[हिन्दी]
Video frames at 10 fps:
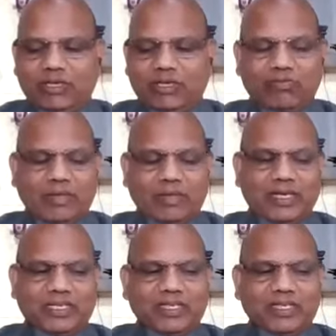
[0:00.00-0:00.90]
और वहां बैठ
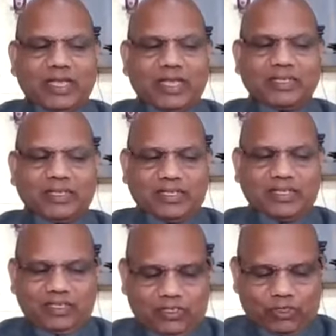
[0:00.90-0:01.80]
के ध्यान करें
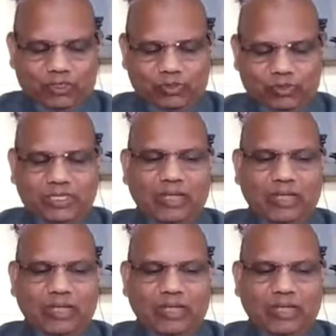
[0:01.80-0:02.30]
तो एक